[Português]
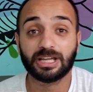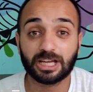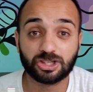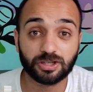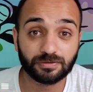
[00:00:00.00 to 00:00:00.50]
e
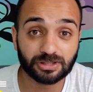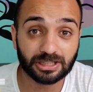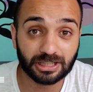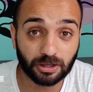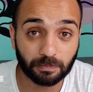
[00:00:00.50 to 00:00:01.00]
ativa o
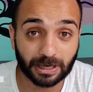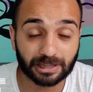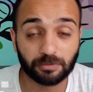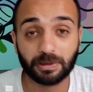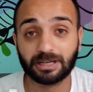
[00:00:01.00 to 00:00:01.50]
sininho para
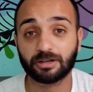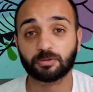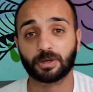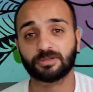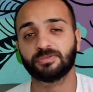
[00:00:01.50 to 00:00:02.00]
não perder os
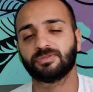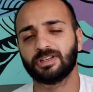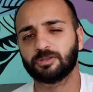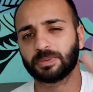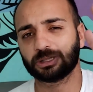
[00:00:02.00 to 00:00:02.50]
próximos
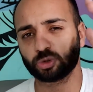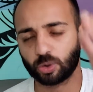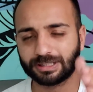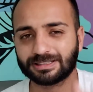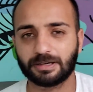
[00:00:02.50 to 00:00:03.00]
vídeos, porque
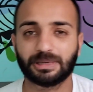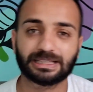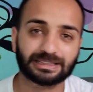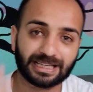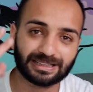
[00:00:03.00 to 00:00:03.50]
toda
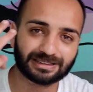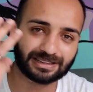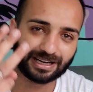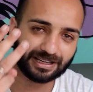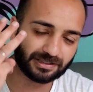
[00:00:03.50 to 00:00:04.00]
semana tem
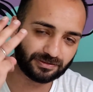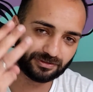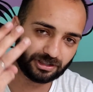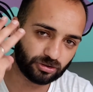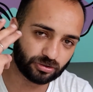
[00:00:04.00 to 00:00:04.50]
três
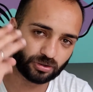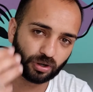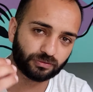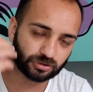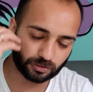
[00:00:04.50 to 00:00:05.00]
vídeos
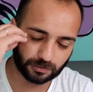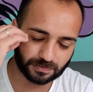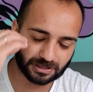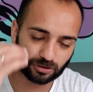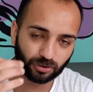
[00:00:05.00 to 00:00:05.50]
novos
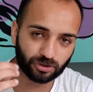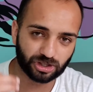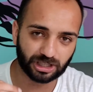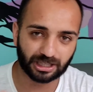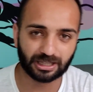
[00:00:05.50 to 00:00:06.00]
sobre
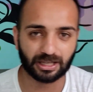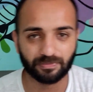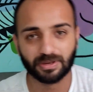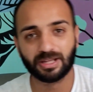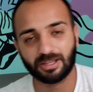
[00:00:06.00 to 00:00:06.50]
psicologia
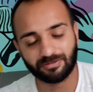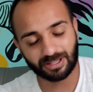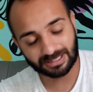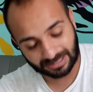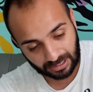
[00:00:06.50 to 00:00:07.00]
aqui e
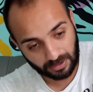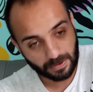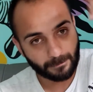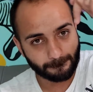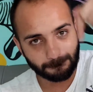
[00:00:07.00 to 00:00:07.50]
vem ser
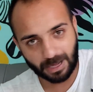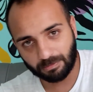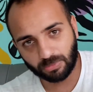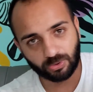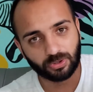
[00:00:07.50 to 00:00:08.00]

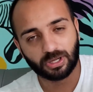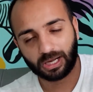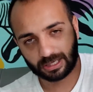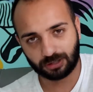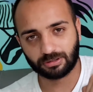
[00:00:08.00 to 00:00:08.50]
membro
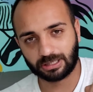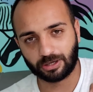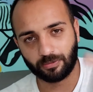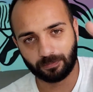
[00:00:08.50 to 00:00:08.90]
aqui do canal.